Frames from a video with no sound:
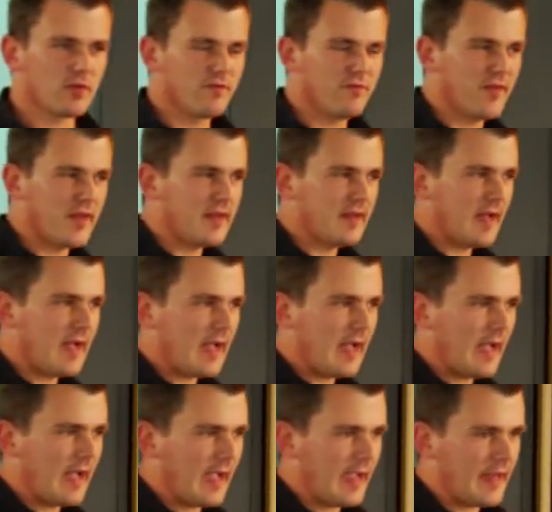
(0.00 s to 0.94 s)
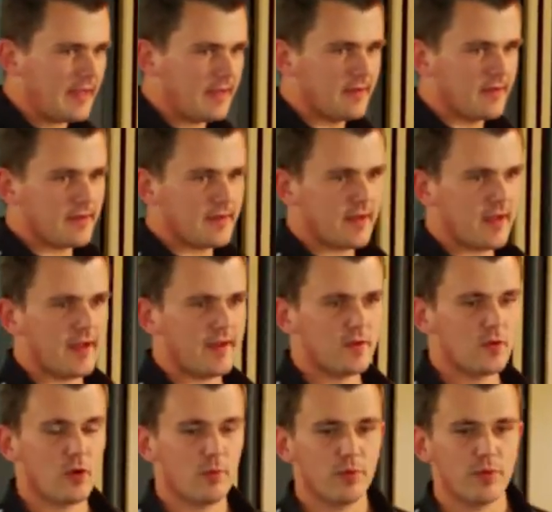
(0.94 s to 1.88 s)
wenn da eine kleine
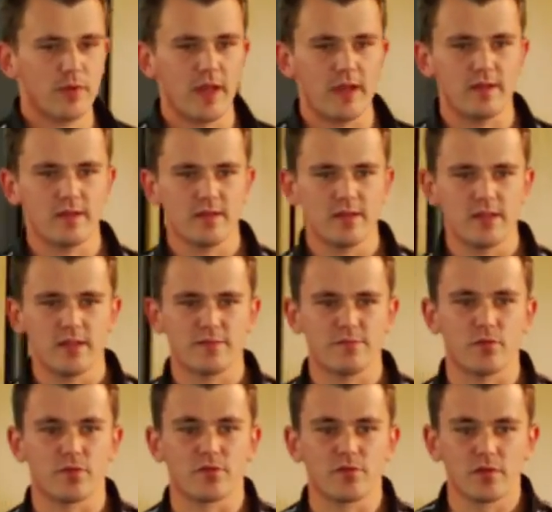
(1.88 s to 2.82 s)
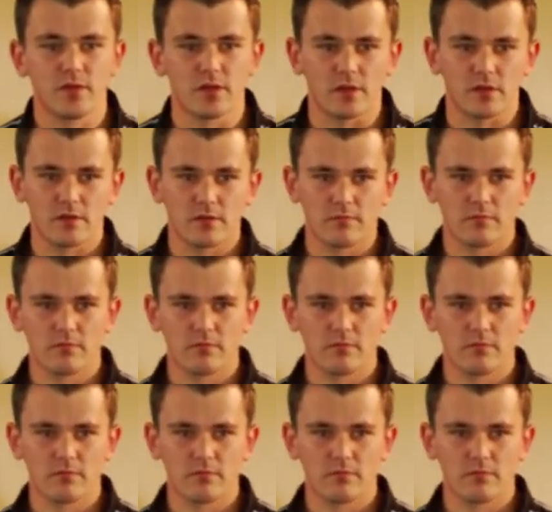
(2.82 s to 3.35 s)
Komponente nicht funktioniert?